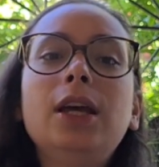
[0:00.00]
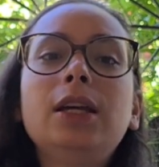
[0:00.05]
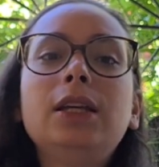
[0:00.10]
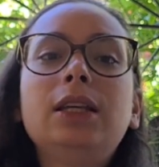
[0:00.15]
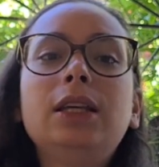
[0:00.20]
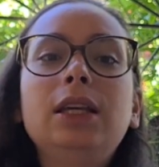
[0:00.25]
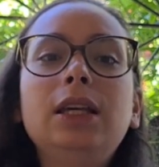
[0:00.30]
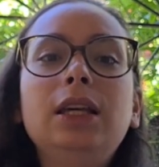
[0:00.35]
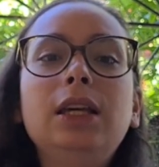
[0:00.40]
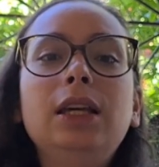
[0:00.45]

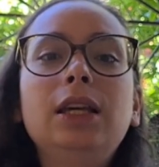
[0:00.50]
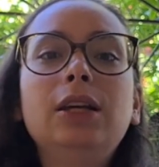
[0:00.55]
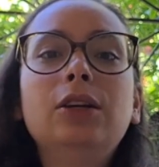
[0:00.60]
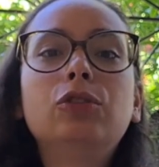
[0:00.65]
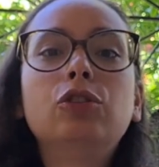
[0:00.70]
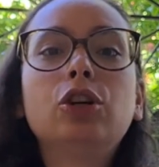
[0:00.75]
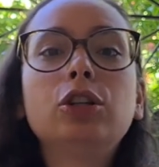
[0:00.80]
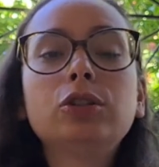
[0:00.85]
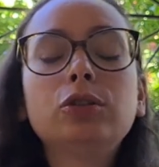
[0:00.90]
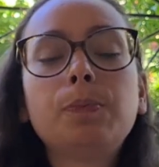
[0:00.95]
que o
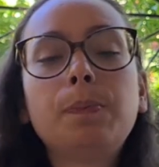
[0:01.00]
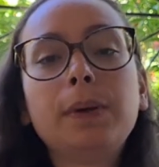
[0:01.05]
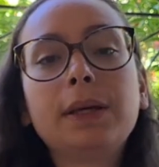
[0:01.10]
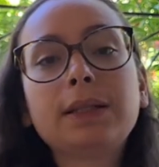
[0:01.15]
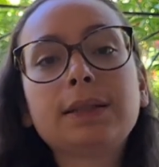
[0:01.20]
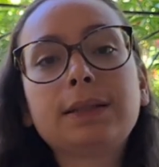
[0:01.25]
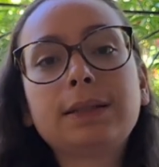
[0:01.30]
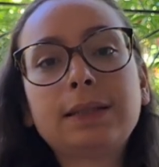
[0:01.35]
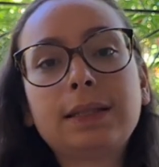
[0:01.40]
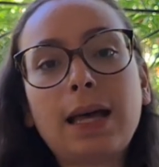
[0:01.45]
nosso
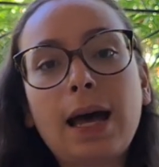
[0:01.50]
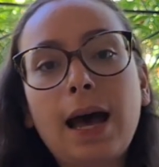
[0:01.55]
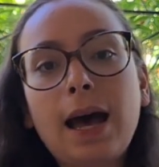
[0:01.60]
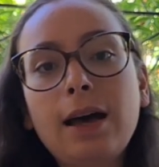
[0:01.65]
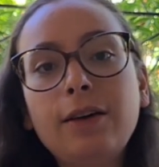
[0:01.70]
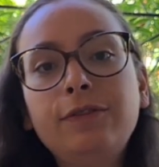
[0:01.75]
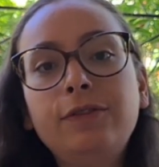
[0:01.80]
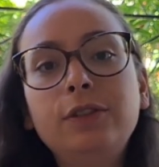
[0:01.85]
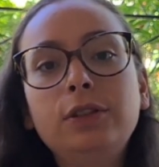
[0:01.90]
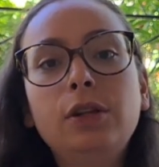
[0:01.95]

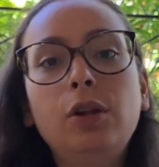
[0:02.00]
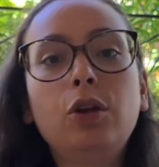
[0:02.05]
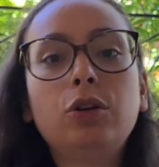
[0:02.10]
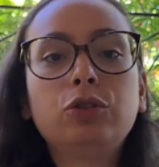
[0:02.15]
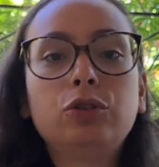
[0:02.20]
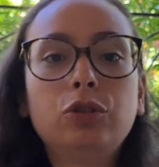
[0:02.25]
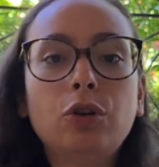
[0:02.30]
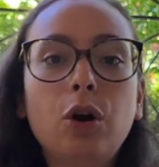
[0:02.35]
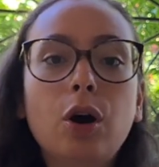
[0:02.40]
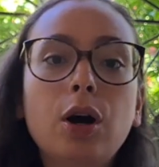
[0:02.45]
pensar
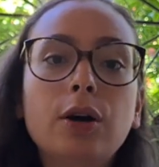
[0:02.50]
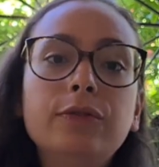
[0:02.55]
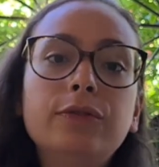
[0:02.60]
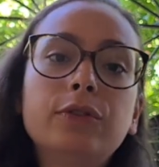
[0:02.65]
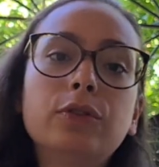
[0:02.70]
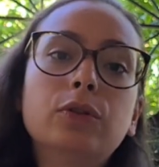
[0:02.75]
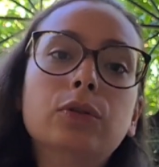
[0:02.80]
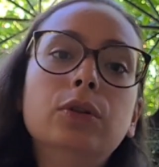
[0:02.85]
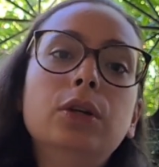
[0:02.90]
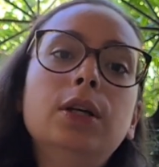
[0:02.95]

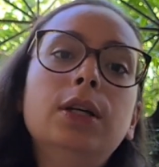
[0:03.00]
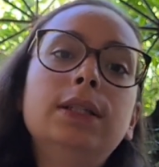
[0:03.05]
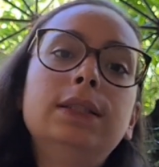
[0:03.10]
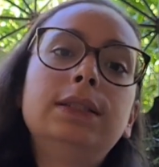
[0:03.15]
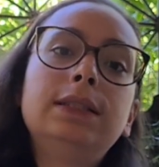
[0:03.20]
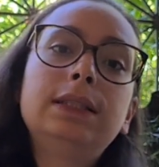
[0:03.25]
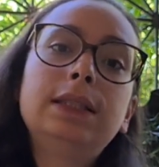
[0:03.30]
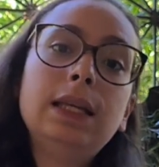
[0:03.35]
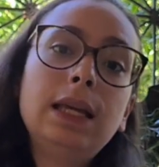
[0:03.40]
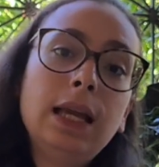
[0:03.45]
filosófico,
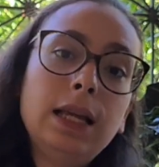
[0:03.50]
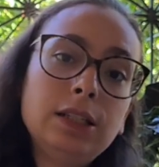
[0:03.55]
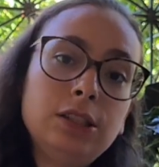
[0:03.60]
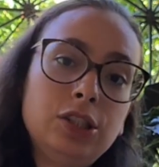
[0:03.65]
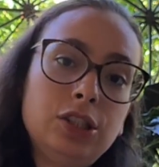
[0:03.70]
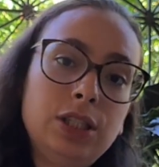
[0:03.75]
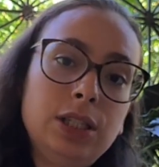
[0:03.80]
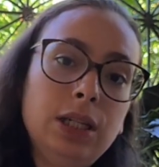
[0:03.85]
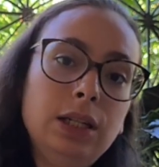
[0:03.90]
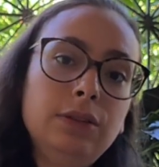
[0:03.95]

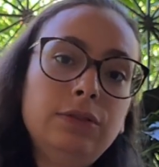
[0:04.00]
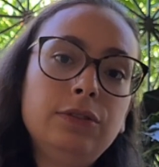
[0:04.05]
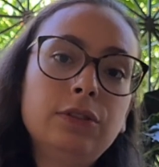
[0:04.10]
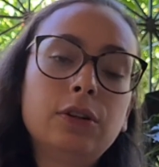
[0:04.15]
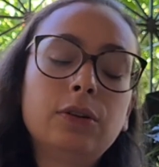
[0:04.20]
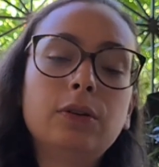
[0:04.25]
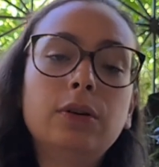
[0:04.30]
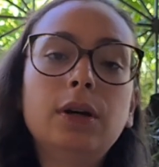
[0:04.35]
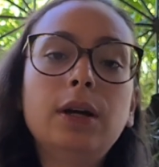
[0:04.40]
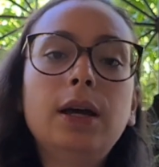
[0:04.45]

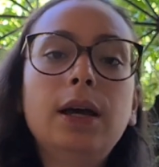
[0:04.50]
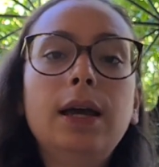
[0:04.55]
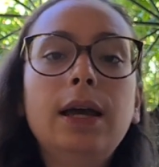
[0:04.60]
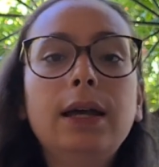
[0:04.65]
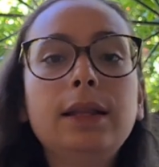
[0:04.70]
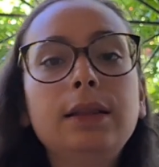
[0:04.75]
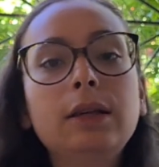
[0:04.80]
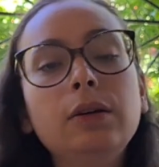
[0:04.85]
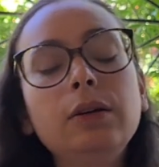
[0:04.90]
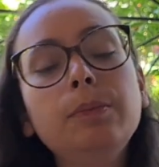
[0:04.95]
científico
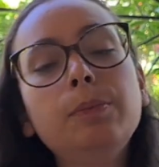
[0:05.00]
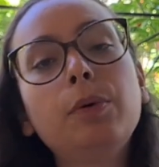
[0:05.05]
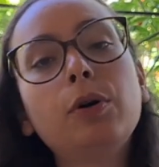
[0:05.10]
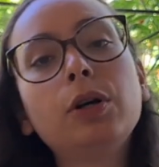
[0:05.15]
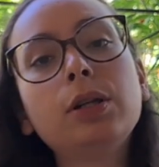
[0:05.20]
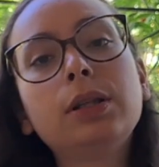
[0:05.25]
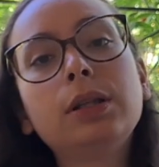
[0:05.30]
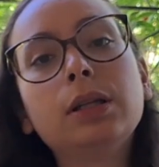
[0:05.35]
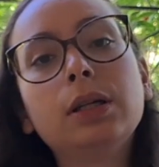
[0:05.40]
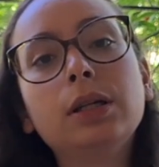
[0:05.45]
é tão
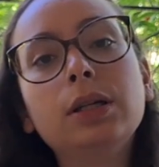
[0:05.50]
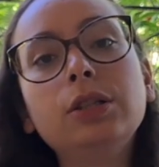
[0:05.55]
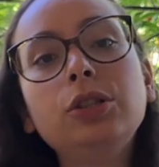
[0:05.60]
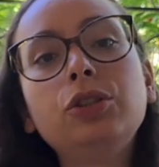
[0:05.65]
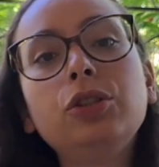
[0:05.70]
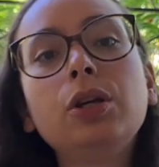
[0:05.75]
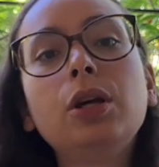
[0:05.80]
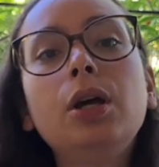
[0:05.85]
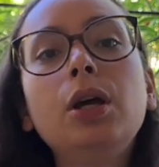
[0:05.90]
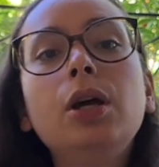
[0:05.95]

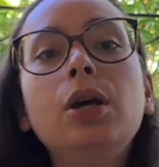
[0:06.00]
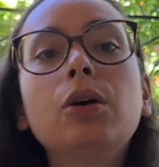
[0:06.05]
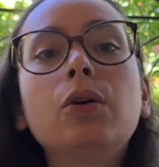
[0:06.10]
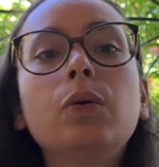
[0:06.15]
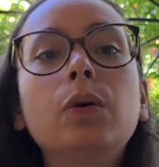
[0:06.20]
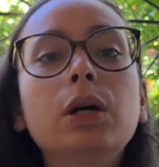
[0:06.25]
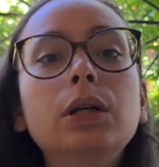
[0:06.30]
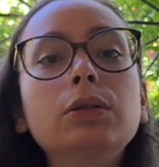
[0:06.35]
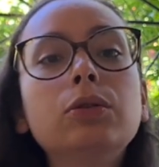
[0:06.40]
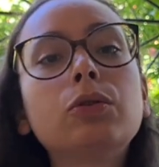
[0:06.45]
importante
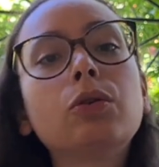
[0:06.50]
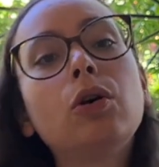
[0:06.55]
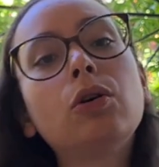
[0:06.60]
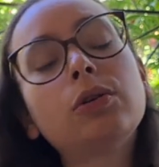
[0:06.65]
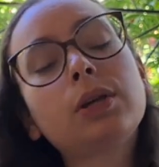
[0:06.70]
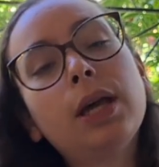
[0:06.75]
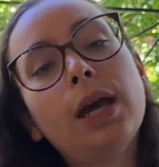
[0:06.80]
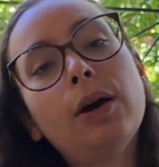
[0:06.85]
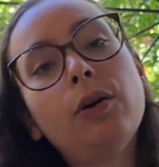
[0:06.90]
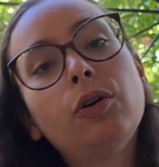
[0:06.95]
quanto
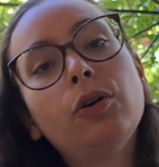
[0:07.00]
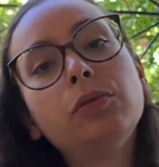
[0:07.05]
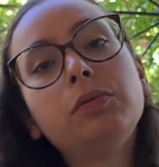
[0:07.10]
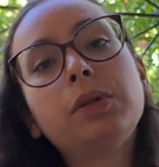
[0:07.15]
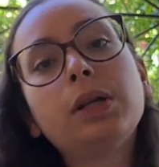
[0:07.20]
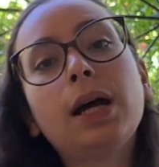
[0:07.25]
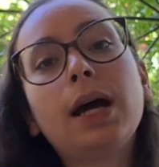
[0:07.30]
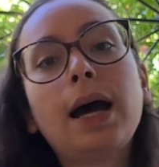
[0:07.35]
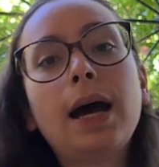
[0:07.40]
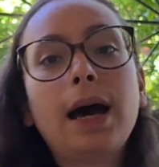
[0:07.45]
qualquer
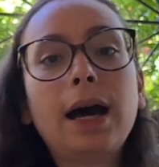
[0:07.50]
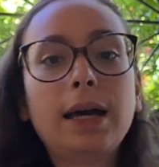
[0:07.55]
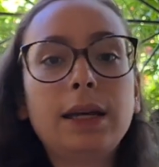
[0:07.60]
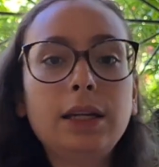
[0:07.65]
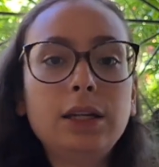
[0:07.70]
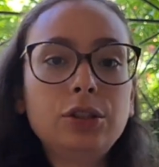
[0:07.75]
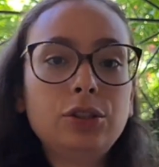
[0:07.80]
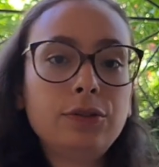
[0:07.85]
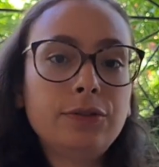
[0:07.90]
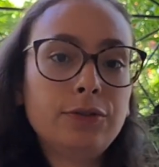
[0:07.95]
outra
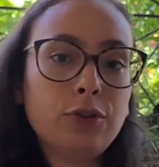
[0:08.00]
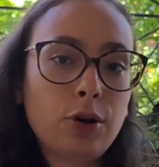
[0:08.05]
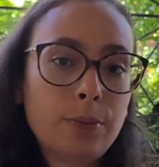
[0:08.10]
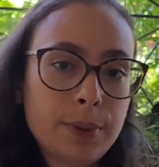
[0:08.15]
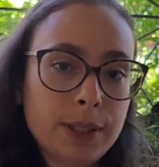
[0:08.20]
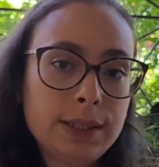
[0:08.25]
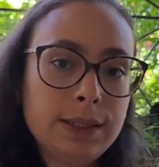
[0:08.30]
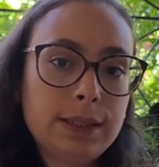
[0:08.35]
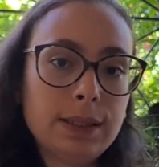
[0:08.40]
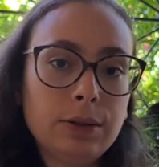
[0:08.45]
área de
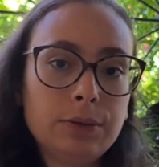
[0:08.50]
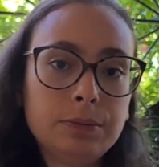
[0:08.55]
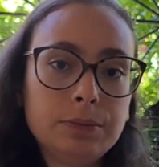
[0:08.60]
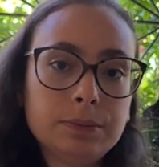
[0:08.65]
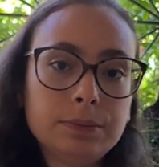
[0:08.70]
formação.